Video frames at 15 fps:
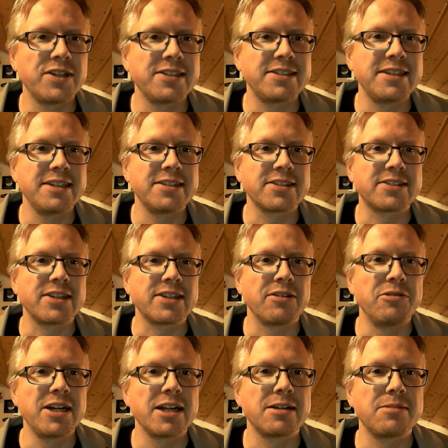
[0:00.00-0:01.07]
ist dieses
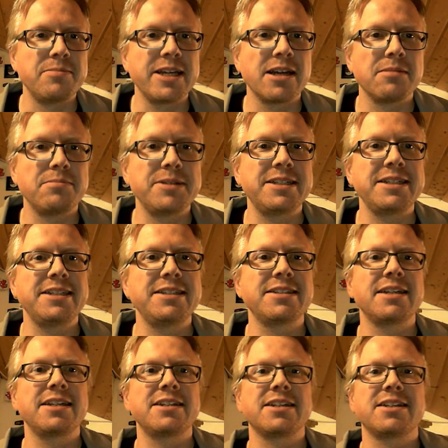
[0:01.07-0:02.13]
100 Megabit
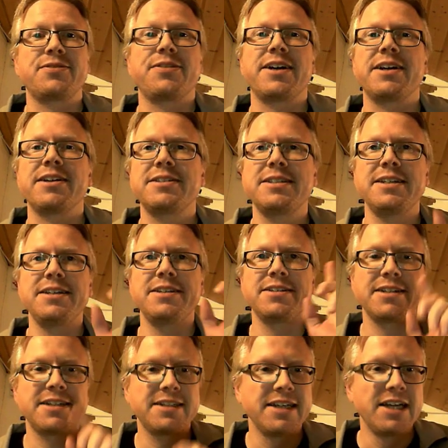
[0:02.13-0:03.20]
Ethernet, das Fast
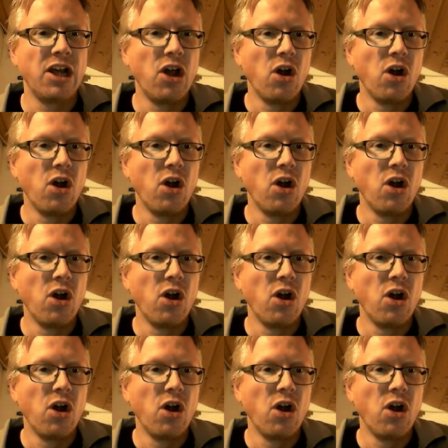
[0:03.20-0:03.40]
Ethernet